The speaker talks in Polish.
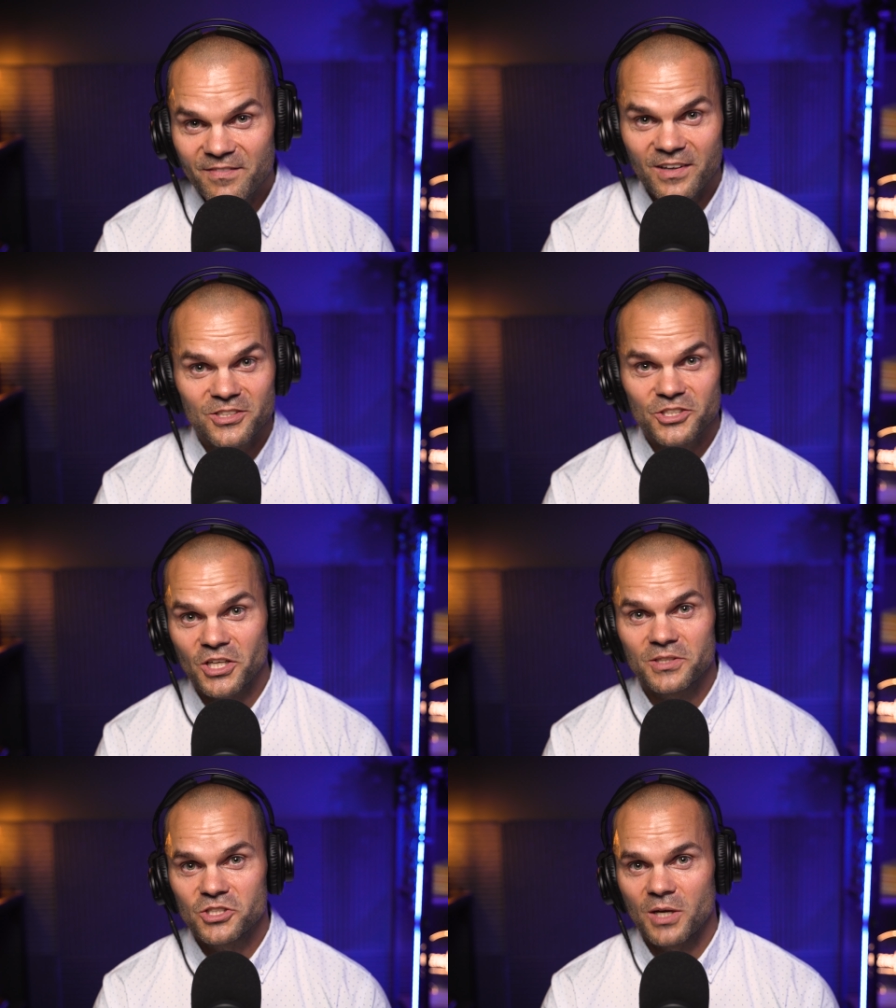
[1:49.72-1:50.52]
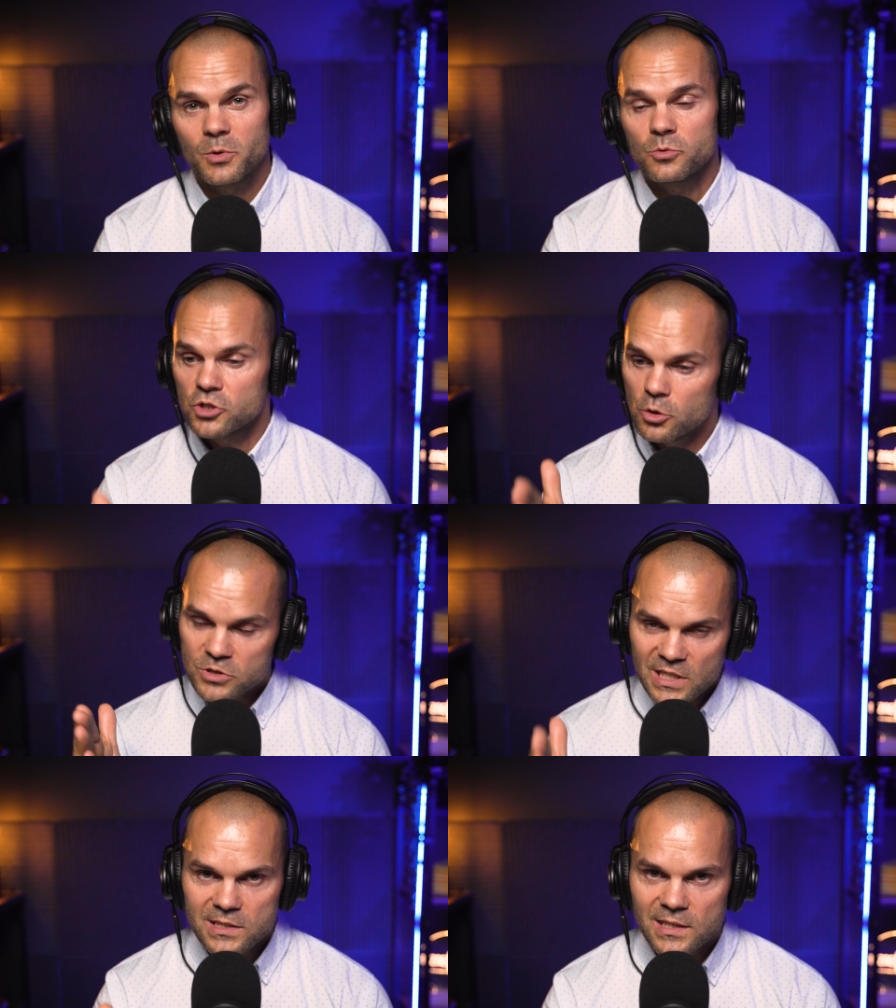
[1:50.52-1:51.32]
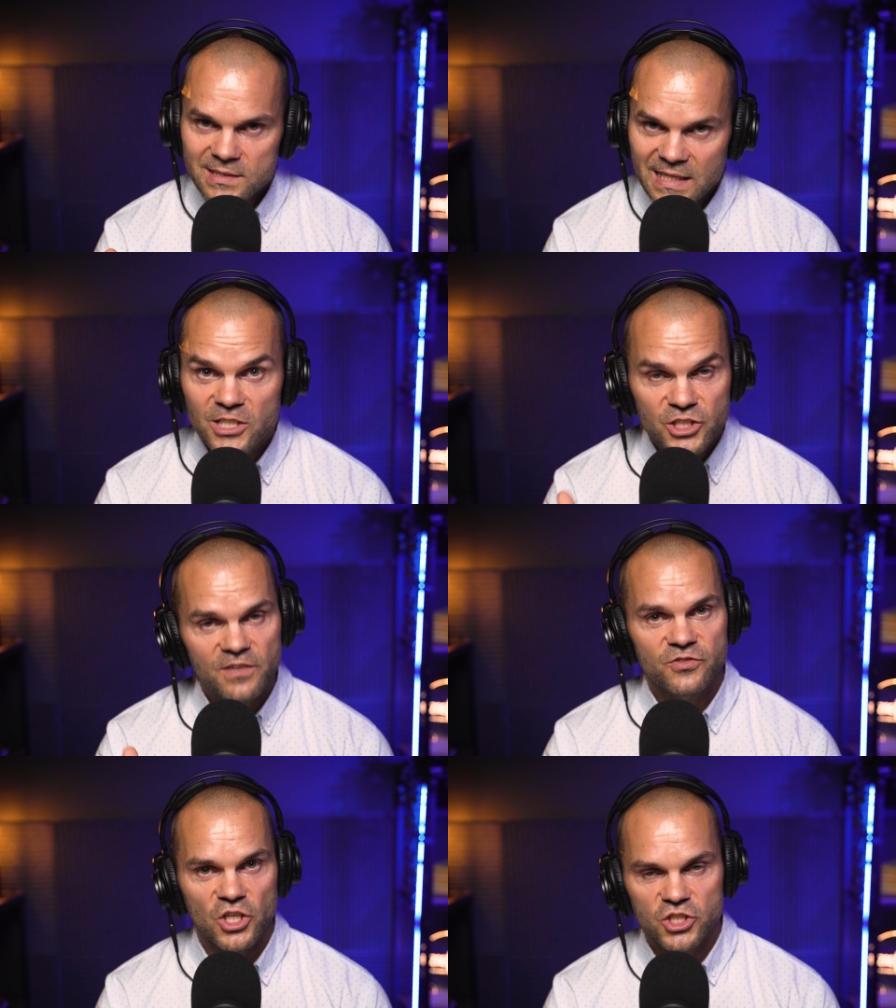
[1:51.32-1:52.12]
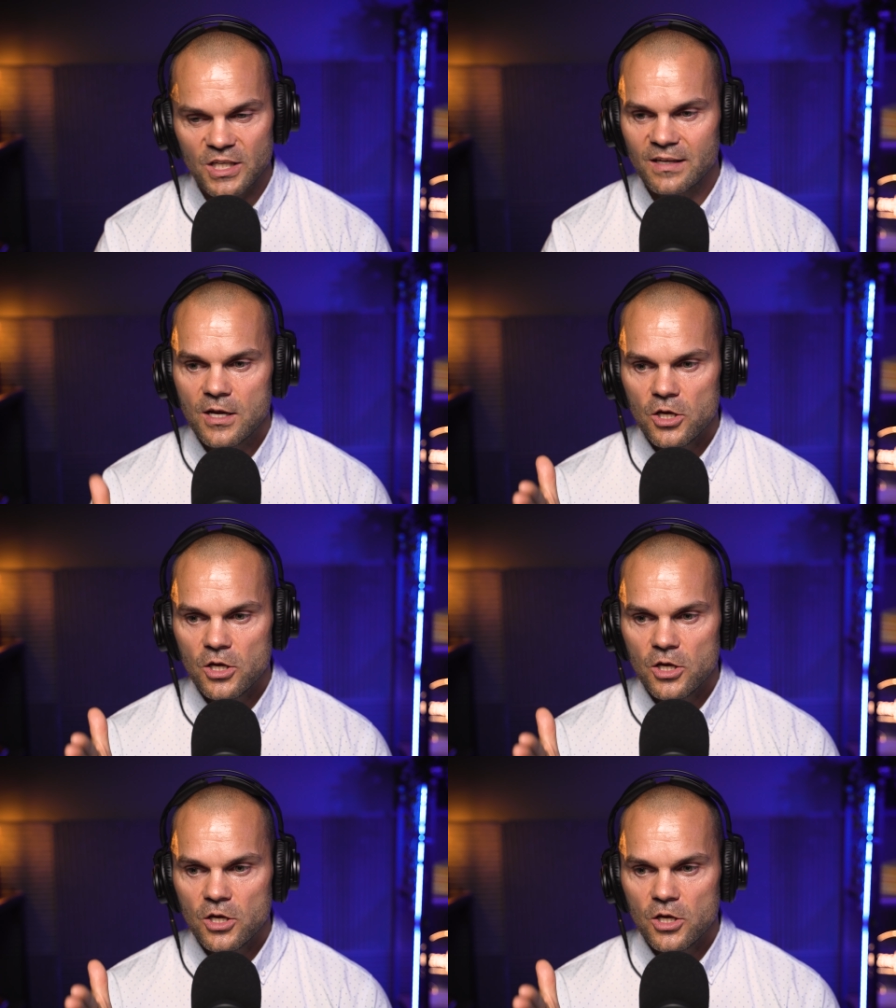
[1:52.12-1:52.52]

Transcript: nie walcz z drzemką, czyli ustal sobie cel dzień wcześniej.